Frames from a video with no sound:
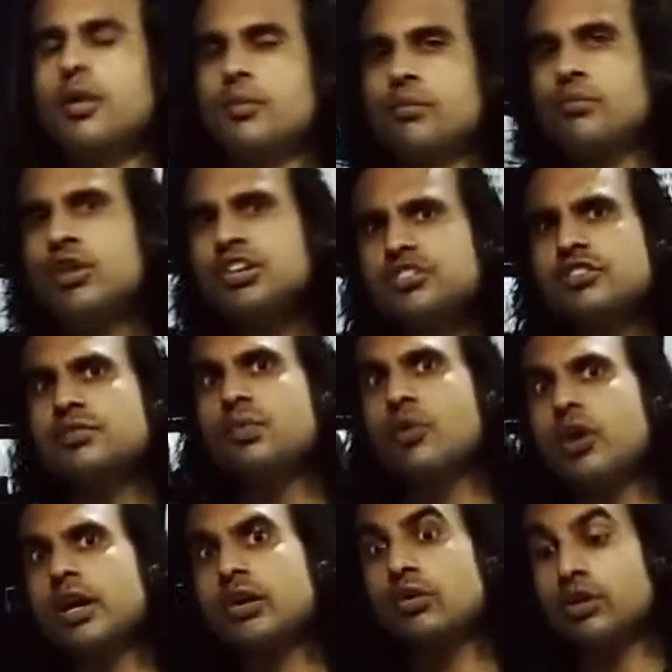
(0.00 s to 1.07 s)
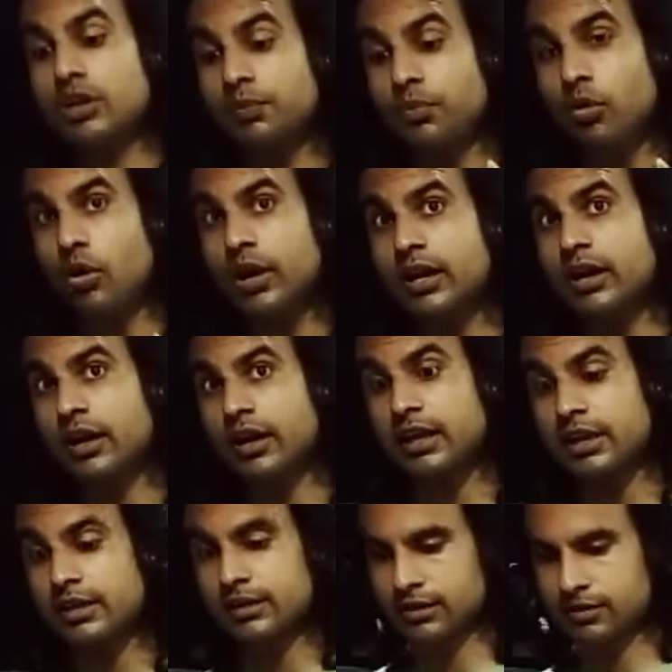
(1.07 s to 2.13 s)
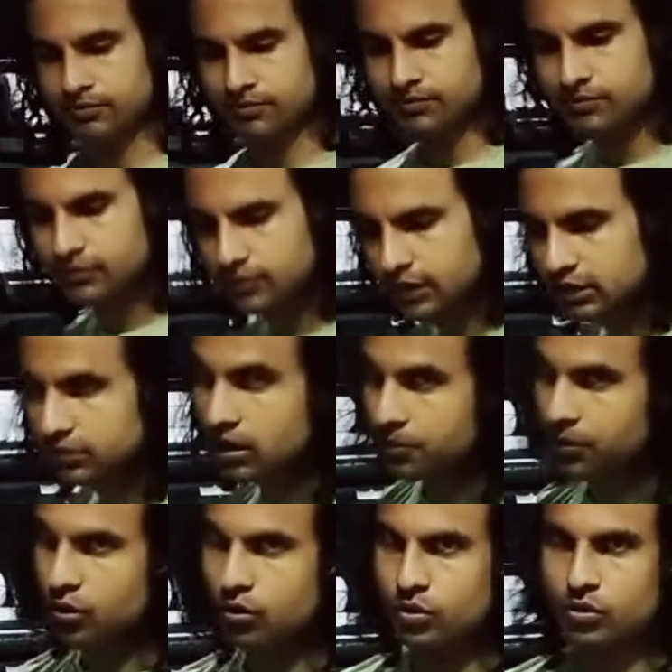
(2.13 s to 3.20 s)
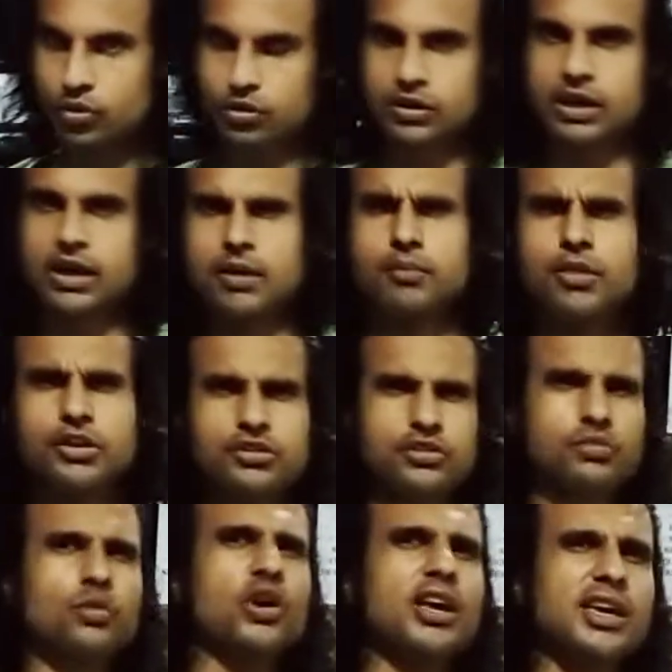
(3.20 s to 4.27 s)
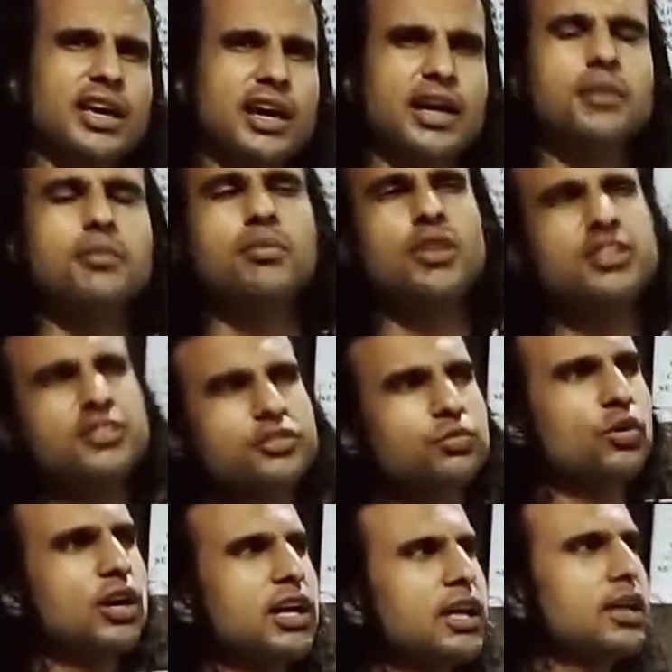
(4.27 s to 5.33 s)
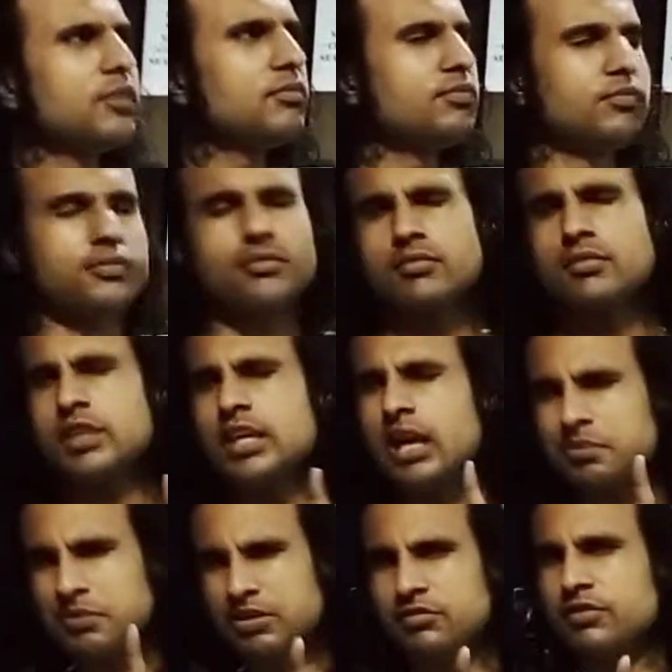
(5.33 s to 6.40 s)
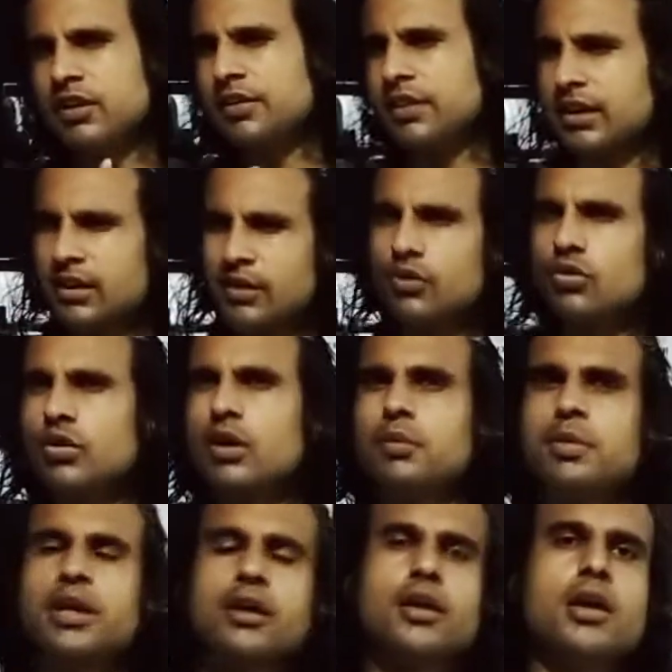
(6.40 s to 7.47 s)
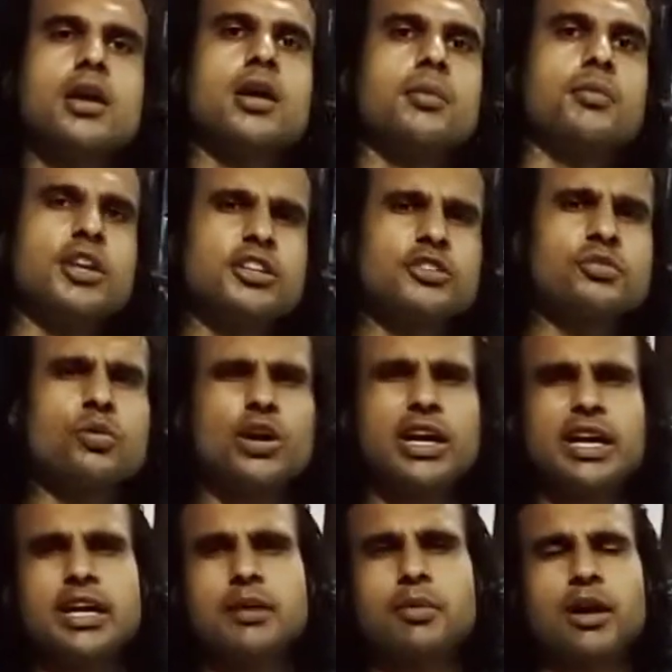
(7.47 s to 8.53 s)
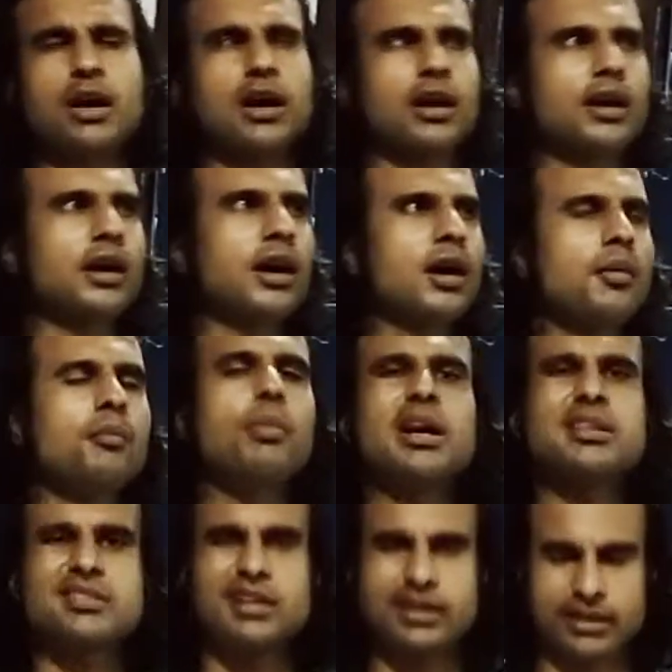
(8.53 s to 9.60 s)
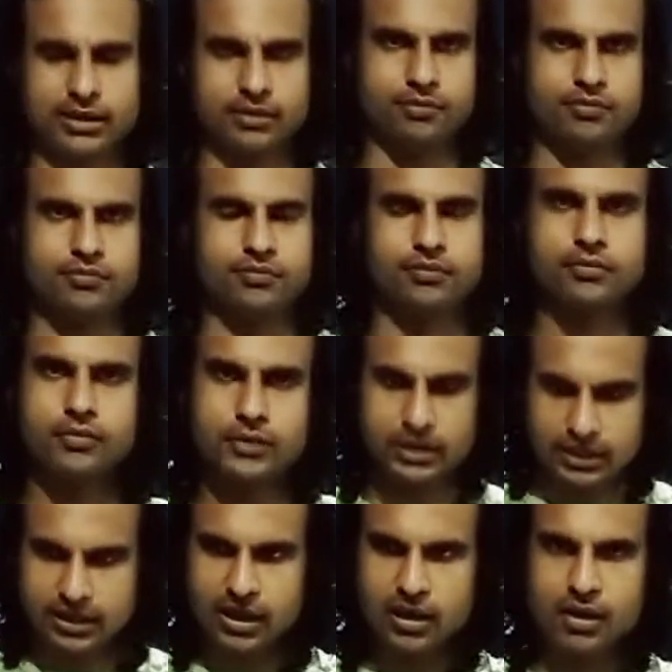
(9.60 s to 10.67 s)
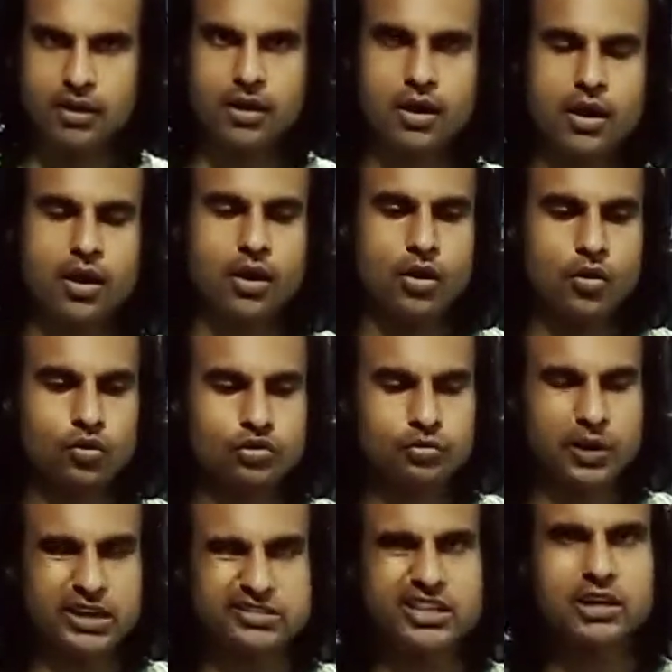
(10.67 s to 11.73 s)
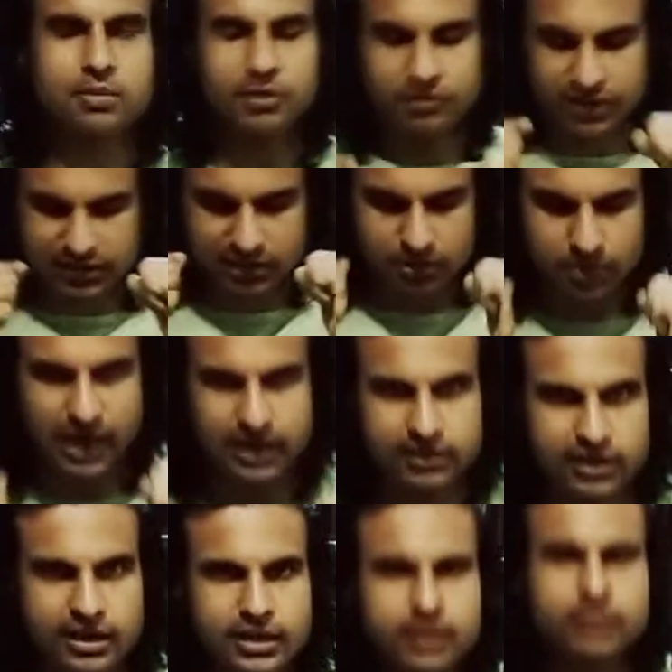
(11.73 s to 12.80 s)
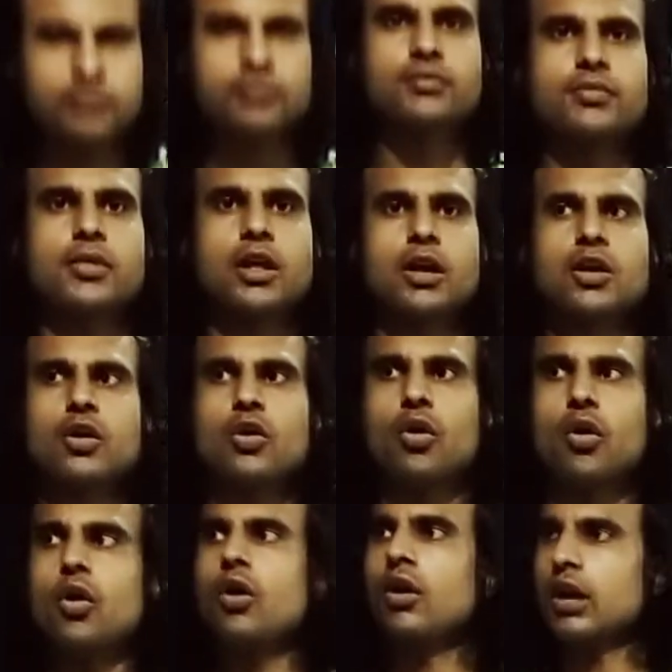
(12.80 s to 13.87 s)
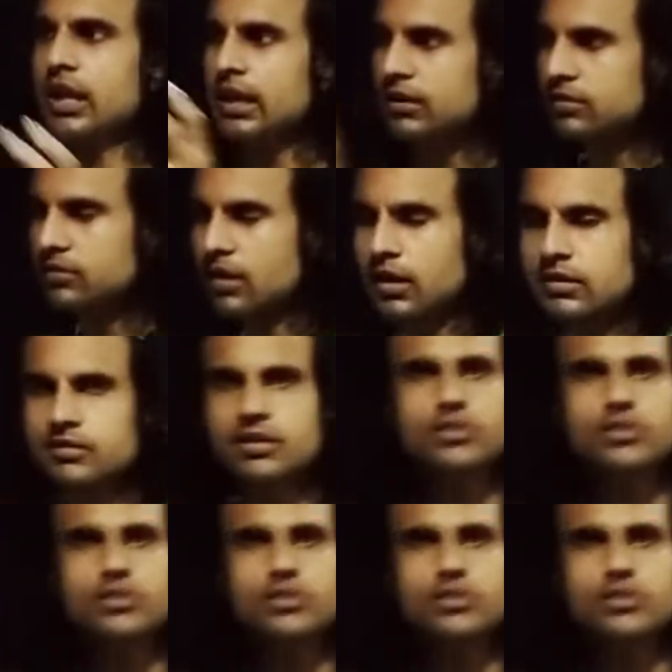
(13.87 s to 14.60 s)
ब्रीचेस बॉय को डिप्लॉय करने के लिए इसका प्रयोग होता है ब्रीचेस बॉय क्या है ब्रीचेस बॉय की आप तस्वीर देखें गूगल पे ब्रीचेस बॉय एक प्रकार का बास्केट है ठीक है उस बास्केट में व्यक्ति बैठता है और एक स्थान से